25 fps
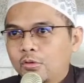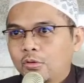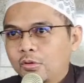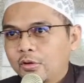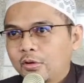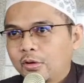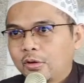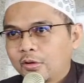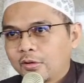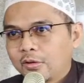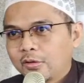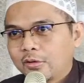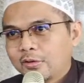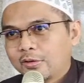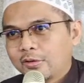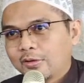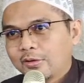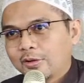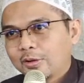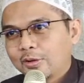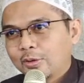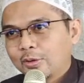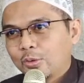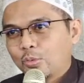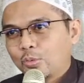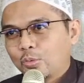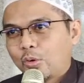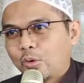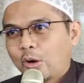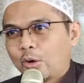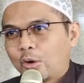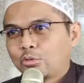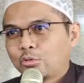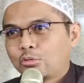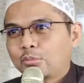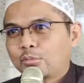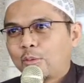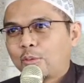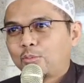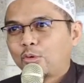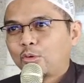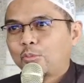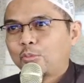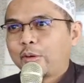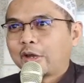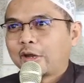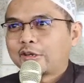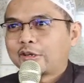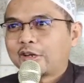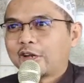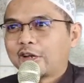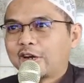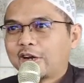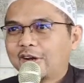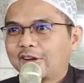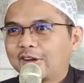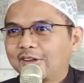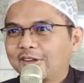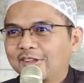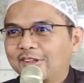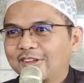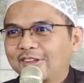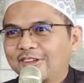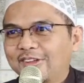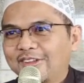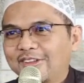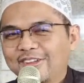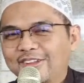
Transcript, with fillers: ada 250 ya. meter ya.